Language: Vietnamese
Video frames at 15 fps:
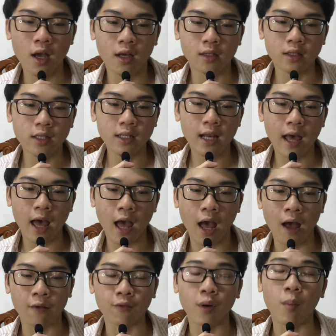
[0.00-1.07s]
Như
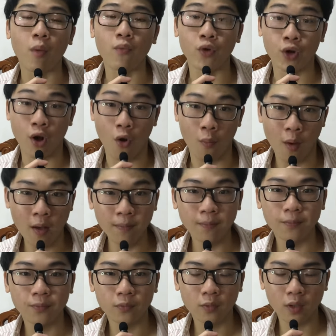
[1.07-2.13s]
là về một người đầu bếp,
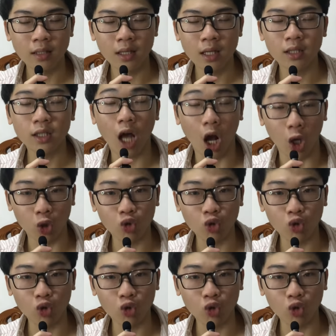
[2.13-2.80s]
tận